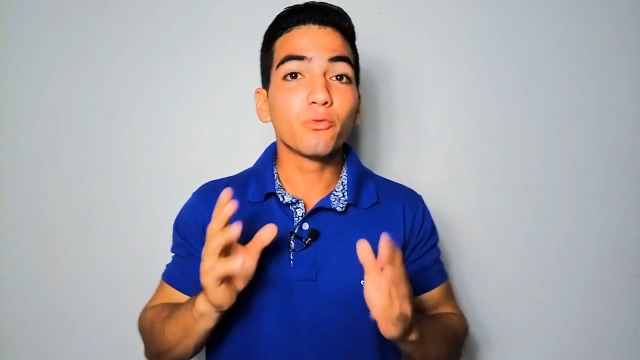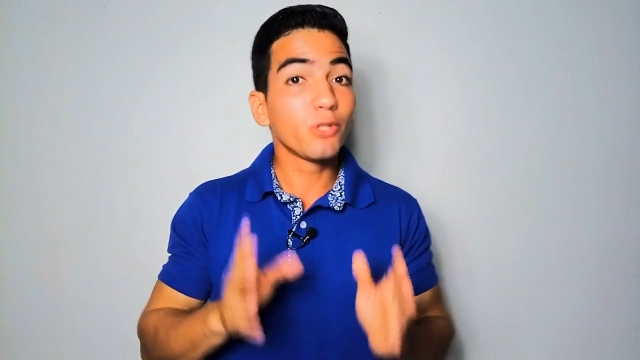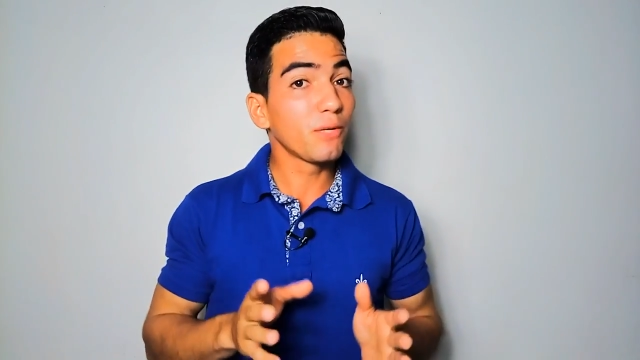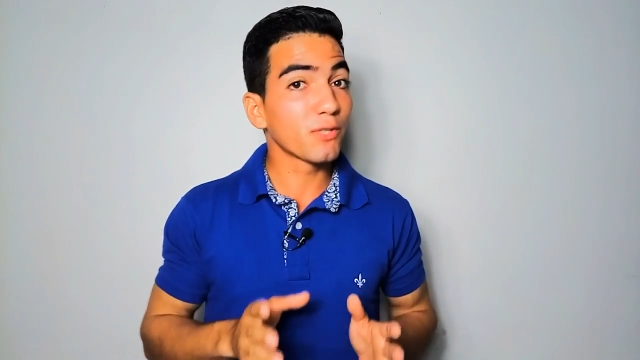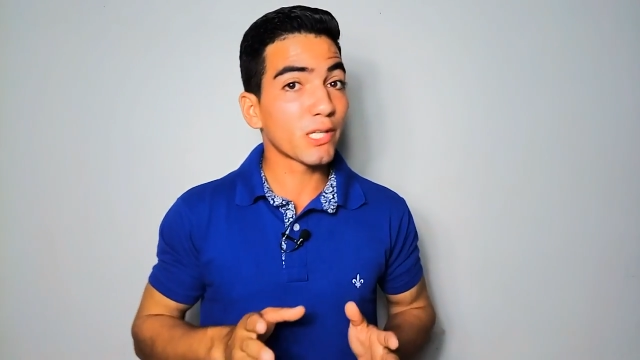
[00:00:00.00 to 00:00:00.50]

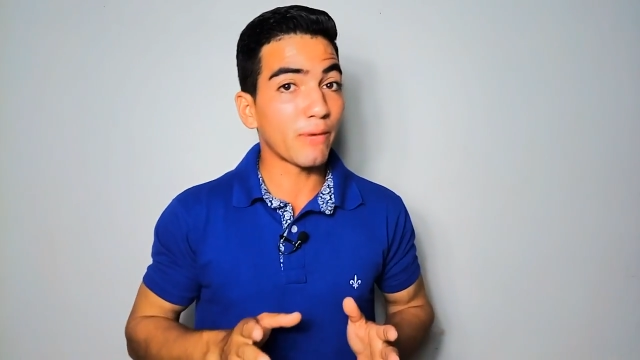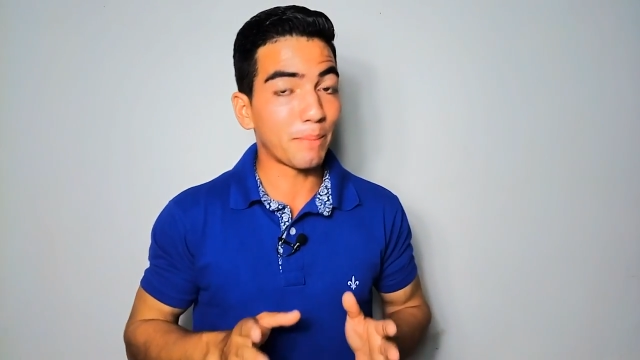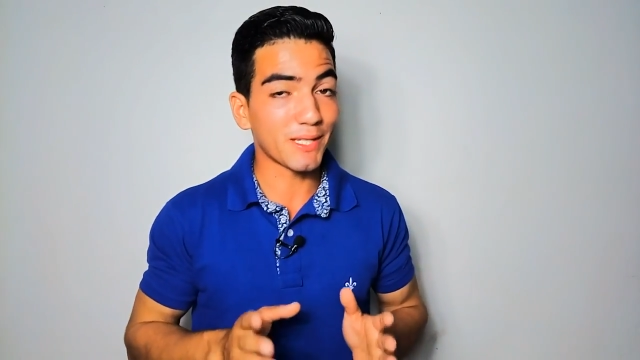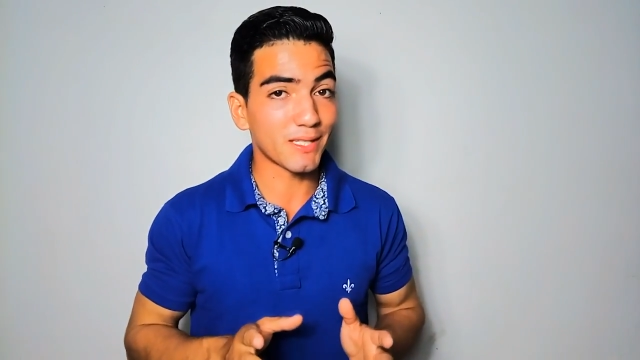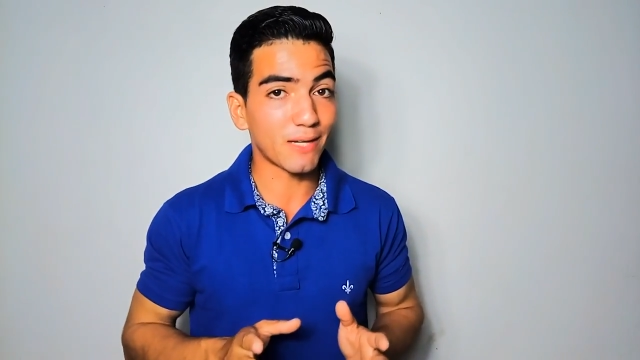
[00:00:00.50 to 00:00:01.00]
Tudo que você
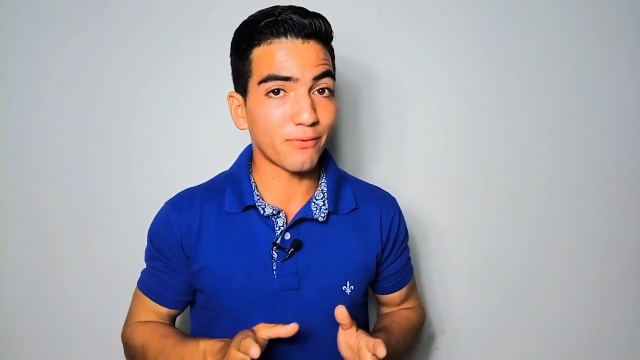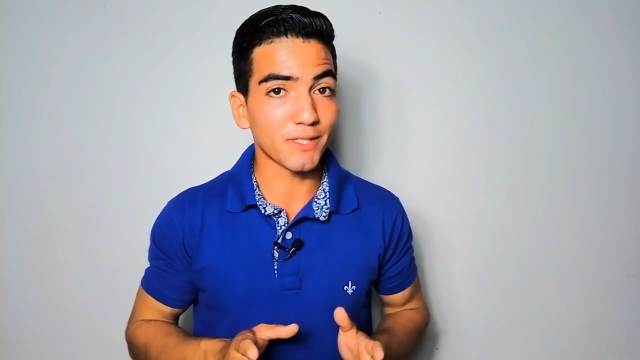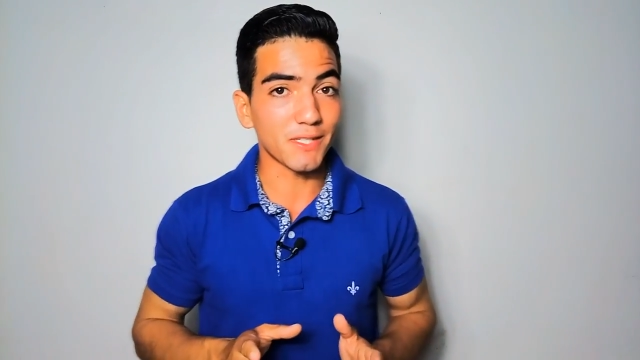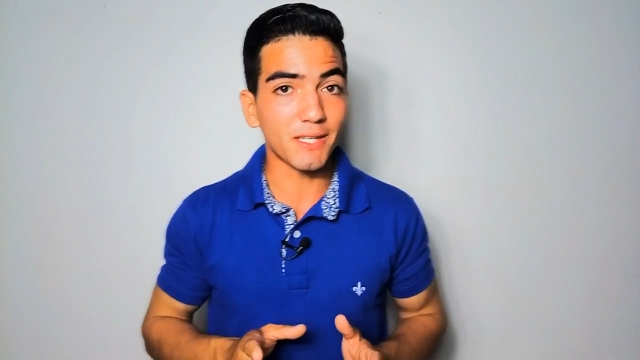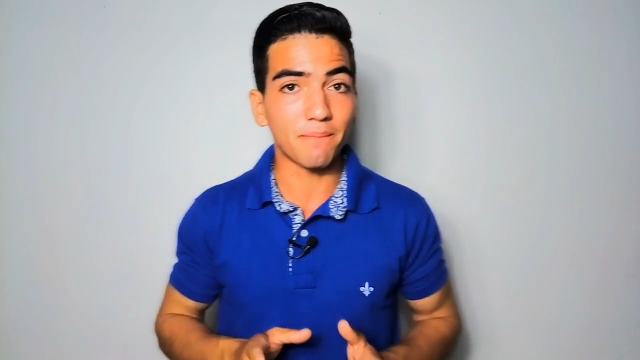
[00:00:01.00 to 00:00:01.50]
vai precisar
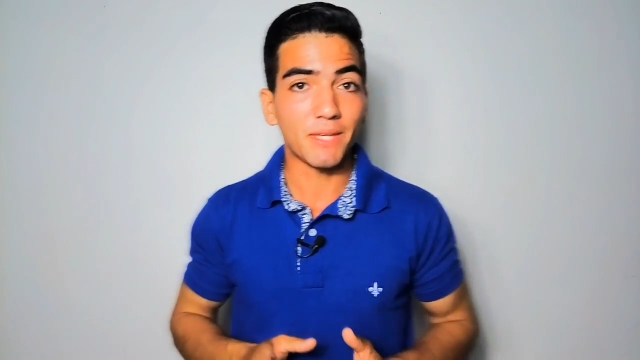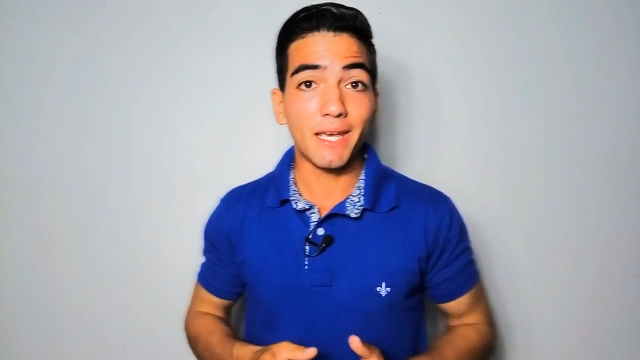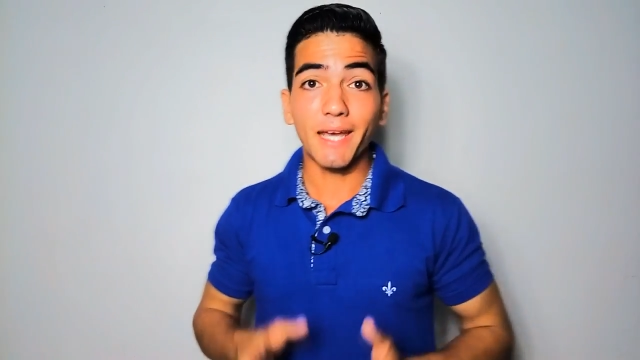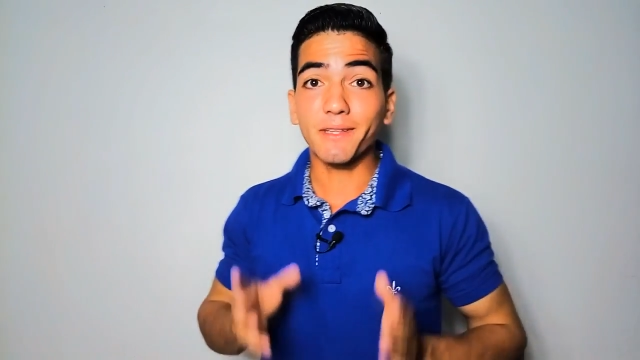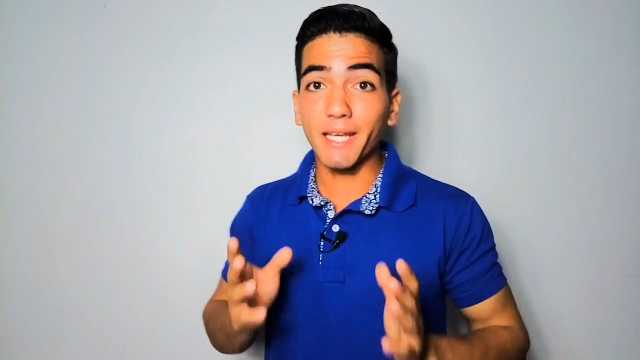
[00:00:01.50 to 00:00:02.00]
fazer
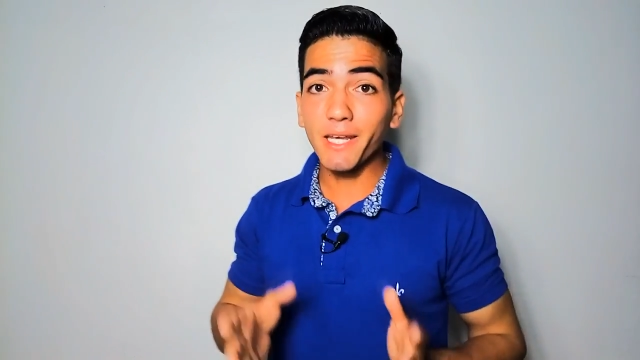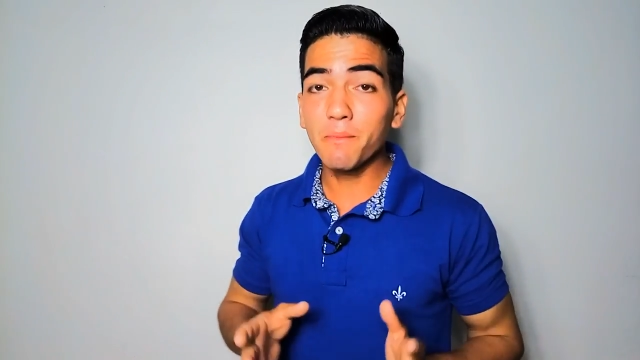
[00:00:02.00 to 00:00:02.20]
é ter